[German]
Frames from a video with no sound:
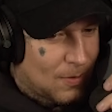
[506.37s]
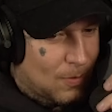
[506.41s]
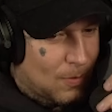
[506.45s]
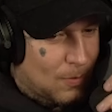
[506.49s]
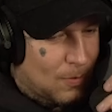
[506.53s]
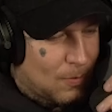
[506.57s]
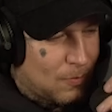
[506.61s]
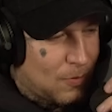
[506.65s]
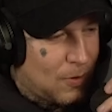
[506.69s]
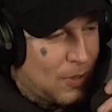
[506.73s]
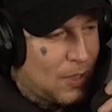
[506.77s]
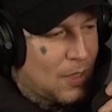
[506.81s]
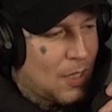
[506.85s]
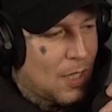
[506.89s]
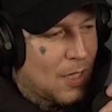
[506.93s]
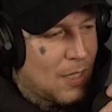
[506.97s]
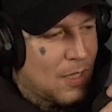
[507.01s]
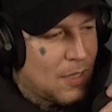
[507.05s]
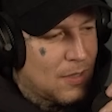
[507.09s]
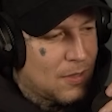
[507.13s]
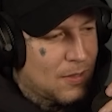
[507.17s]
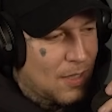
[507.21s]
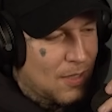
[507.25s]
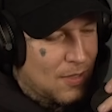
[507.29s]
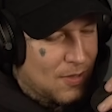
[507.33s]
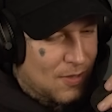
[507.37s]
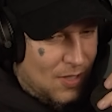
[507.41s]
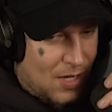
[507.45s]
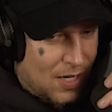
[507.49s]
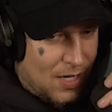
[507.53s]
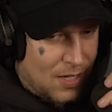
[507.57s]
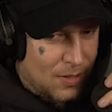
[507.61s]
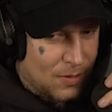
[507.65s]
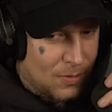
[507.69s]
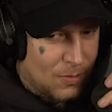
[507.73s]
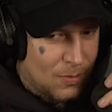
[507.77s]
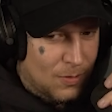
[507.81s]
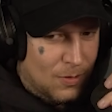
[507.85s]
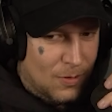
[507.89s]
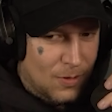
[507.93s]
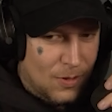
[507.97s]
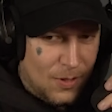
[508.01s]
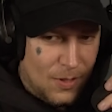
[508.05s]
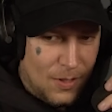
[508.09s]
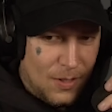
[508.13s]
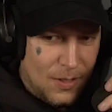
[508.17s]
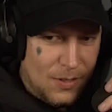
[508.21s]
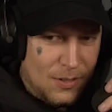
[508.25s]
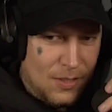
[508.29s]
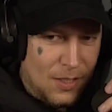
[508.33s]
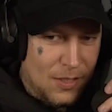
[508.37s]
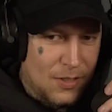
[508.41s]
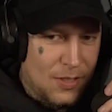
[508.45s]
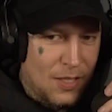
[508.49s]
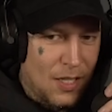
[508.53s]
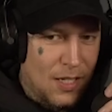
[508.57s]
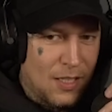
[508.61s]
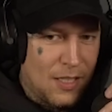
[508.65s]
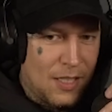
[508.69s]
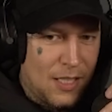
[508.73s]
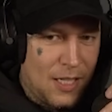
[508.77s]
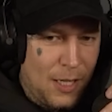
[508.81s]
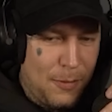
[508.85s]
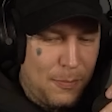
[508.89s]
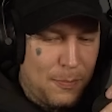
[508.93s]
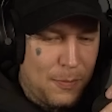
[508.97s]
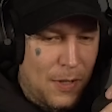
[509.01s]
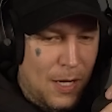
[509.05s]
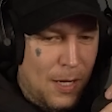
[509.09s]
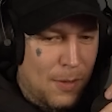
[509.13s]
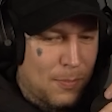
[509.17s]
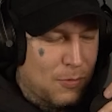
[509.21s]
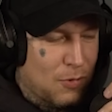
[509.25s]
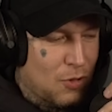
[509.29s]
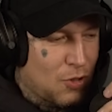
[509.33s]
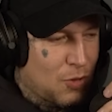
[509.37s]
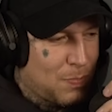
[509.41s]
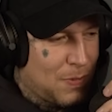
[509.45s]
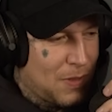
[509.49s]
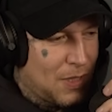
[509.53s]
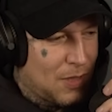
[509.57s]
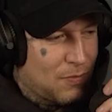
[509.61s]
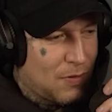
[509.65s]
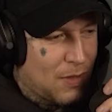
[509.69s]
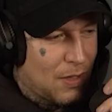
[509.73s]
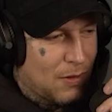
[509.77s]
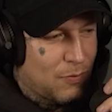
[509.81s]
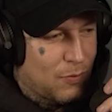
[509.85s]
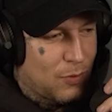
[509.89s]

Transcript: Wie kann das denn sein? dass hier ein Clip abgespielt wird,